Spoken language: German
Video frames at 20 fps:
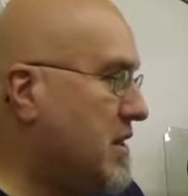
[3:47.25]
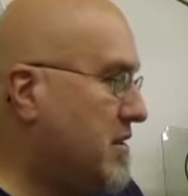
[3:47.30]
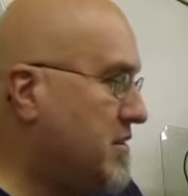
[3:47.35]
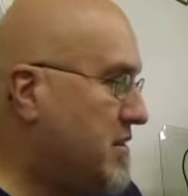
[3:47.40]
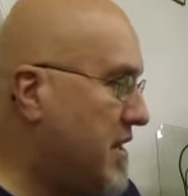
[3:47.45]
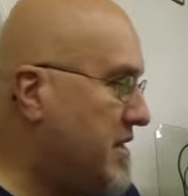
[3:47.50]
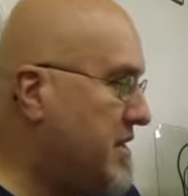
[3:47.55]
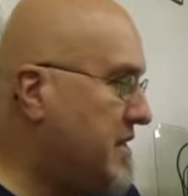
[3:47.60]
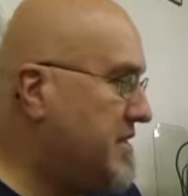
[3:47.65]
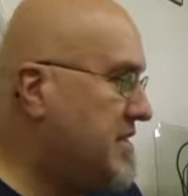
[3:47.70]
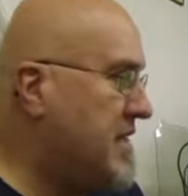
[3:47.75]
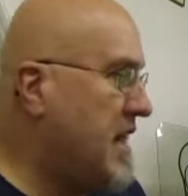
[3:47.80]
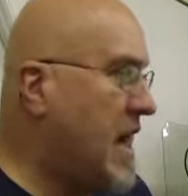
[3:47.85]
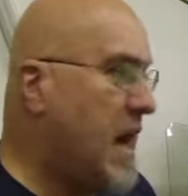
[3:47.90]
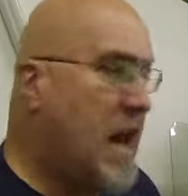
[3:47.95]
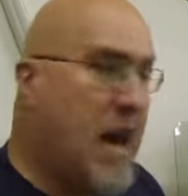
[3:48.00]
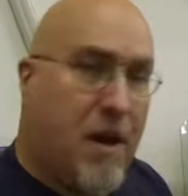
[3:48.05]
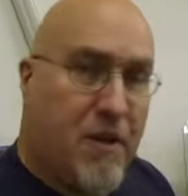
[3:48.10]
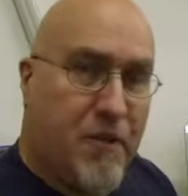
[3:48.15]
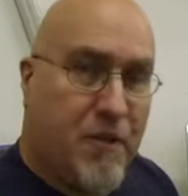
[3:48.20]
dann ist
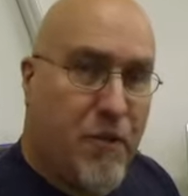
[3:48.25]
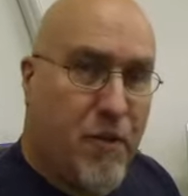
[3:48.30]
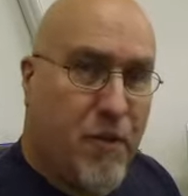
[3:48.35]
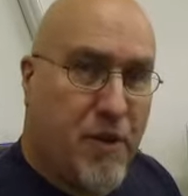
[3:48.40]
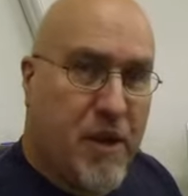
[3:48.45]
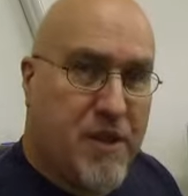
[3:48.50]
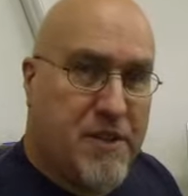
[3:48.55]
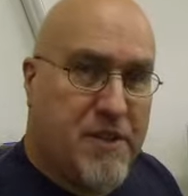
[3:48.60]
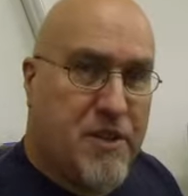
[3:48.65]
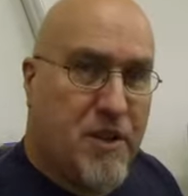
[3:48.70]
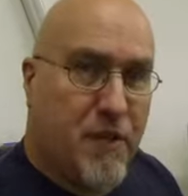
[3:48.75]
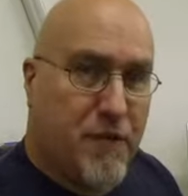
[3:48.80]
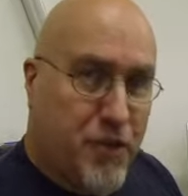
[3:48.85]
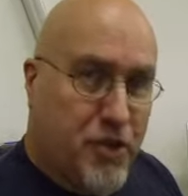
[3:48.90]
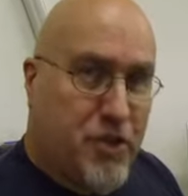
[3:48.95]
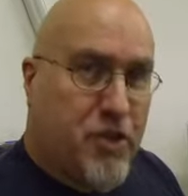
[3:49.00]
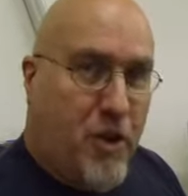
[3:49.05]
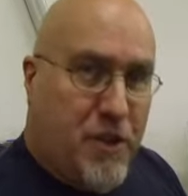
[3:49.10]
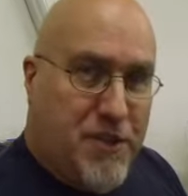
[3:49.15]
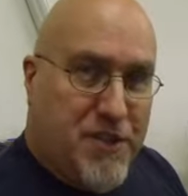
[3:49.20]
da, wo dann sie auf die
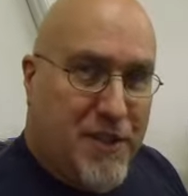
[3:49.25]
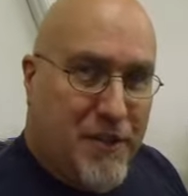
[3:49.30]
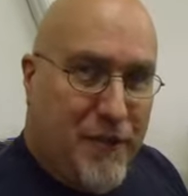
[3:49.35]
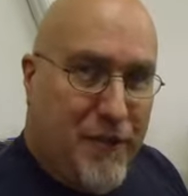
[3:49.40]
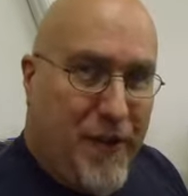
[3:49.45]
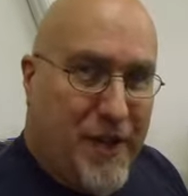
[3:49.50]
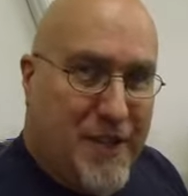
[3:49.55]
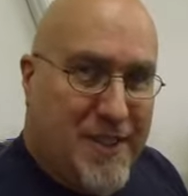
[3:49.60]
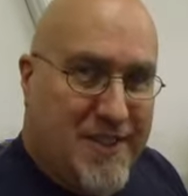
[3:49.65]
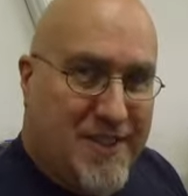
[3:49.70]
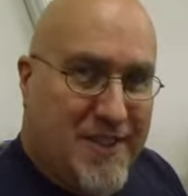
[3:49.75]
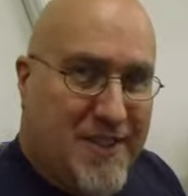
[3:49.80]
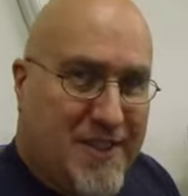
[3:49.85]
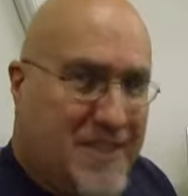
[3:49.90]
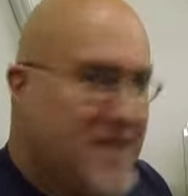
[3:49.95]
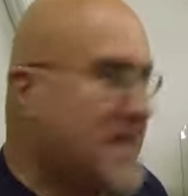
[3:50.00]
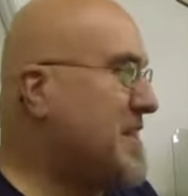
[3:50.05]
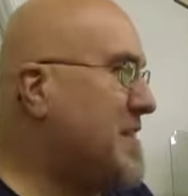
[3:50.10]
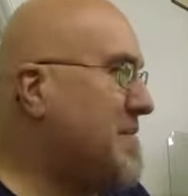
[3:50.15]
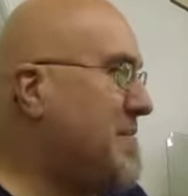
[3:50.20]
Schnauze gefallen sind,
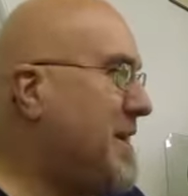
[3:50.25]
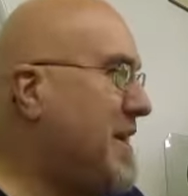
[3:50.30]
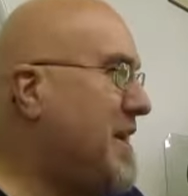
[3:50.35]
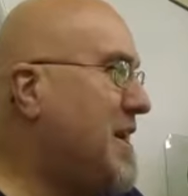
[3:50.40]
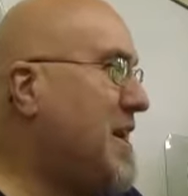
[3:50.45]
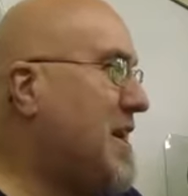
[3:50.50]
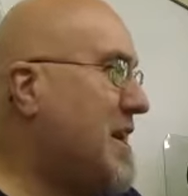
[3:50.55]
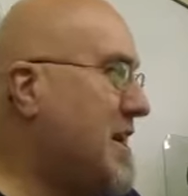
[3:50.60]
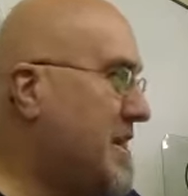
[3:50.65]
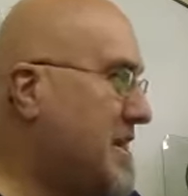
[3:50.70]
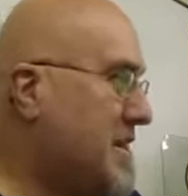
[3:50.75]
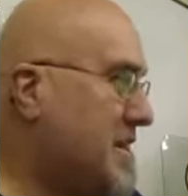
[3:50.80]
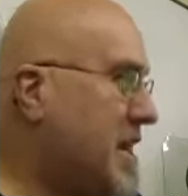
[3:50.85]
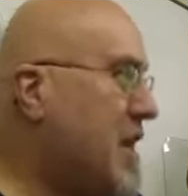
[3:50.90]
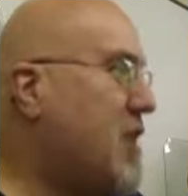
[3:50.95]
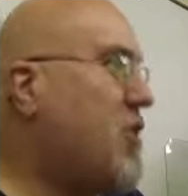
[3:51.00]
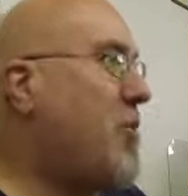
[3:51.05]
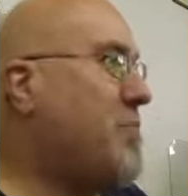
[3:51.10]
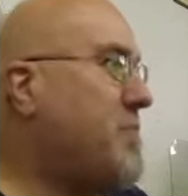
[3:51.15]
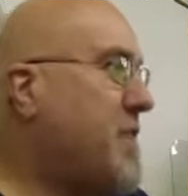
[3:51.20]
sage ich mal, da
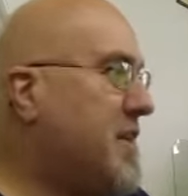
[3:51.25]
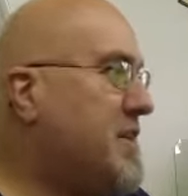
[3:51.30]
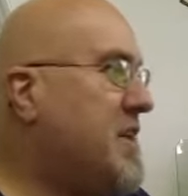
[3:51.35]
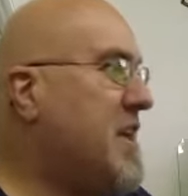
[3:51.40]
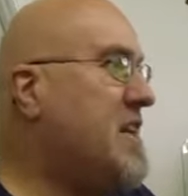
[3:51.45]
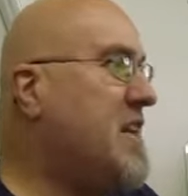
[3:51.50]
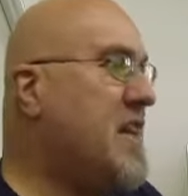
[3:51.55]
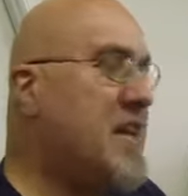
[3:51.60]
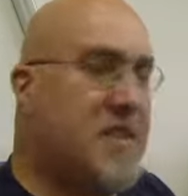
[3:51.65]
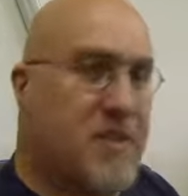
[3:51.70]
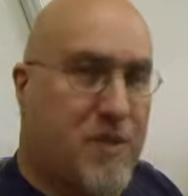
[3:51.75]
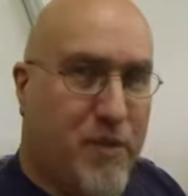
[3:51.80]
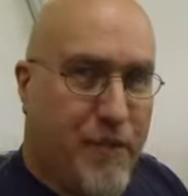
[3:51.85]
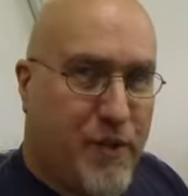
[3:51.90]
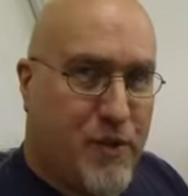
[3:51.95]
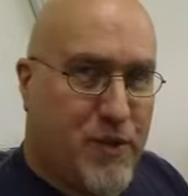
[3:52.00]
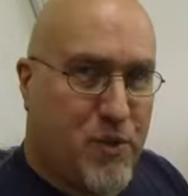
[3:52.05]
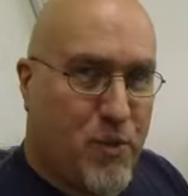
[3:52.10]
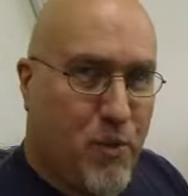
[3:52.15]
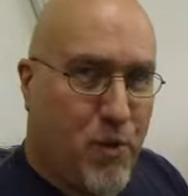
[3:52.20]
kommt dann der nächste
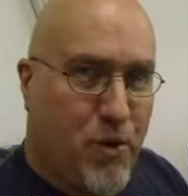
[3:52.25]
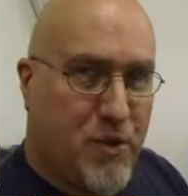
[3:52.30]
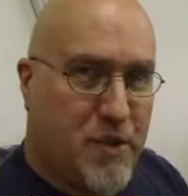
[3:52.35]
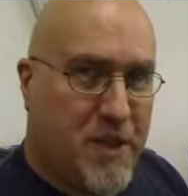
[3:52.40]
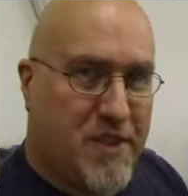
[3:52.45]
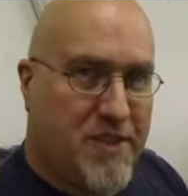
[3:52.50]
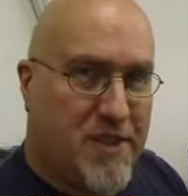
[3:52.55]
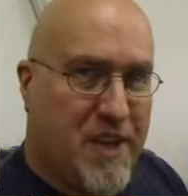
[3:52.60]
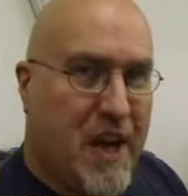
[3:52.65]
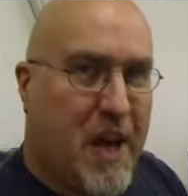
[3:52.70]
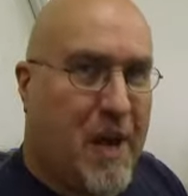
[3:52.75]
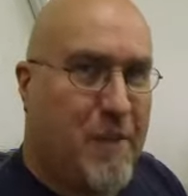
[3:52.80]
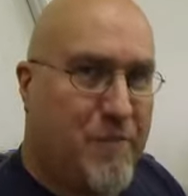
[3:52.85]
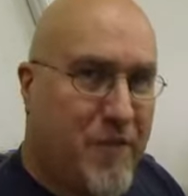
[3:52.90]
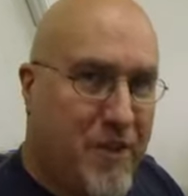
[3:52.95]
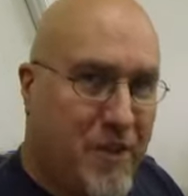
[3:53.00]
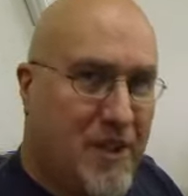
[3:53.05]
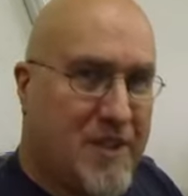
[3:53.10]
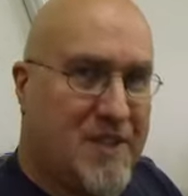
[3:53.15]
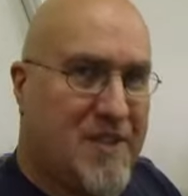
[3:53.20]
Versuch, den sie haben,
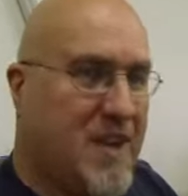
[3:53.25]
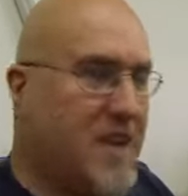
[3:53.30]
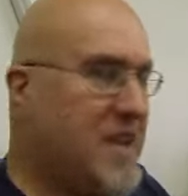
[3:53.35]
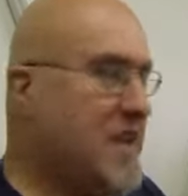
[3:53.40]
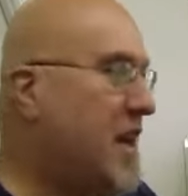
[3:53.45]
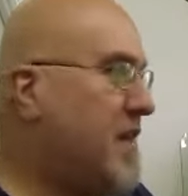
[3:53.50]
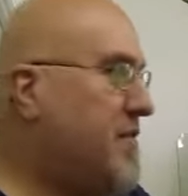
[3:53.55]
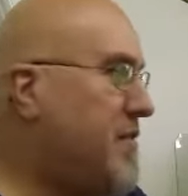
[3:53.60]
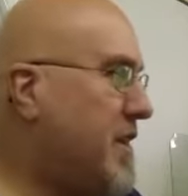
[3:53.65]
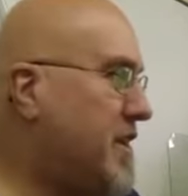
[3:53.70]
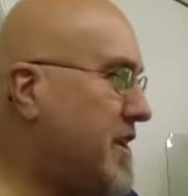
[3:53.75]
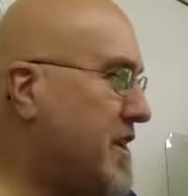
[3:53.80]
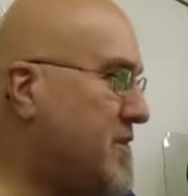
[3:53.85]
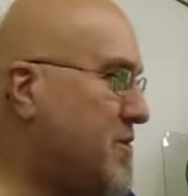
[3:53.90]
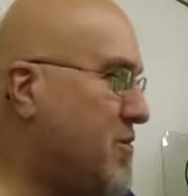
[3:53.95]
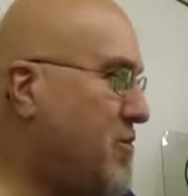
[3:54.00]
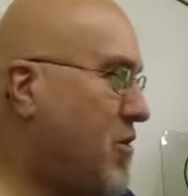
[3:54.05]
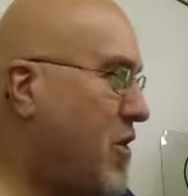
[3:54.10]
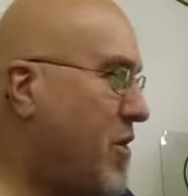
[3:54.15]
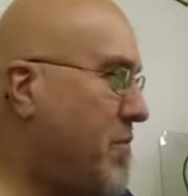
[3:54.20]
wieder 10 Yard
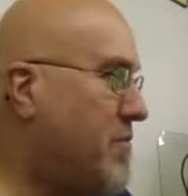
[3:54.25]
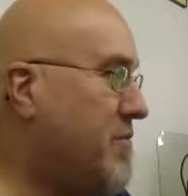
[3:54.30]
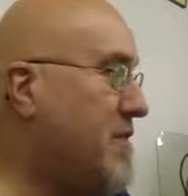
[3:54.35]
weiterzukommen.